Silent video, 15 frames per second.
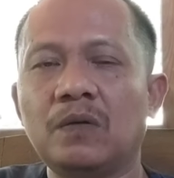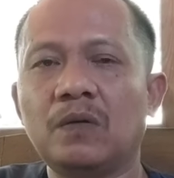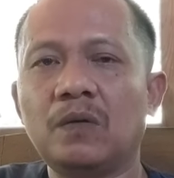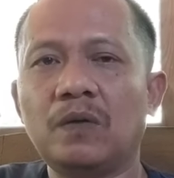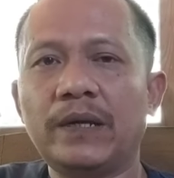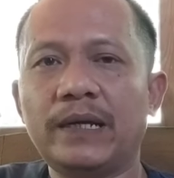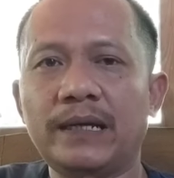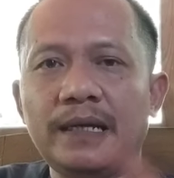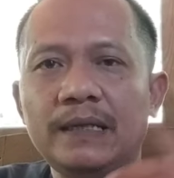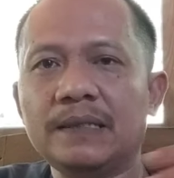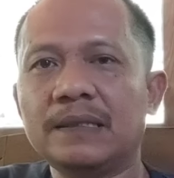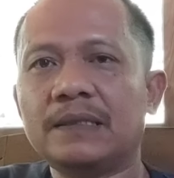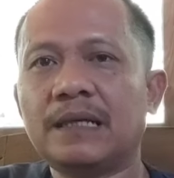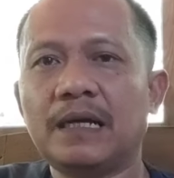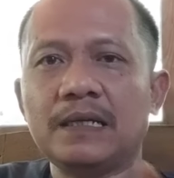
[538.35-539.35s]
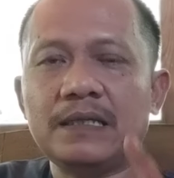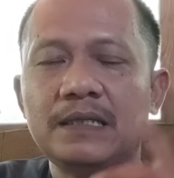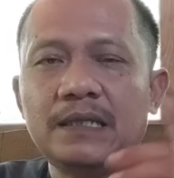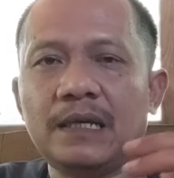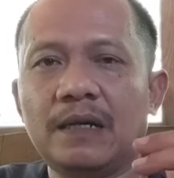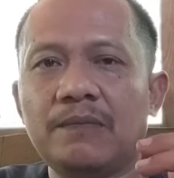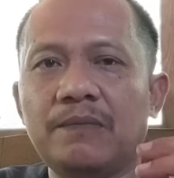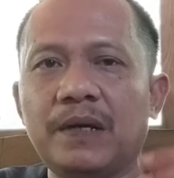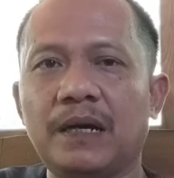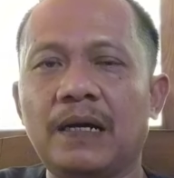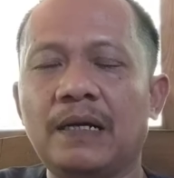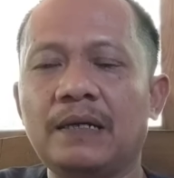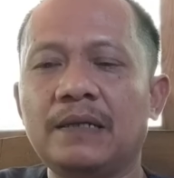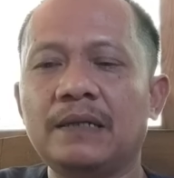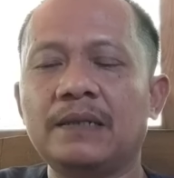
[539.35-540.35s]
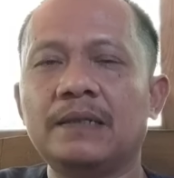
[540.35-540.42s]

oleh entah siapa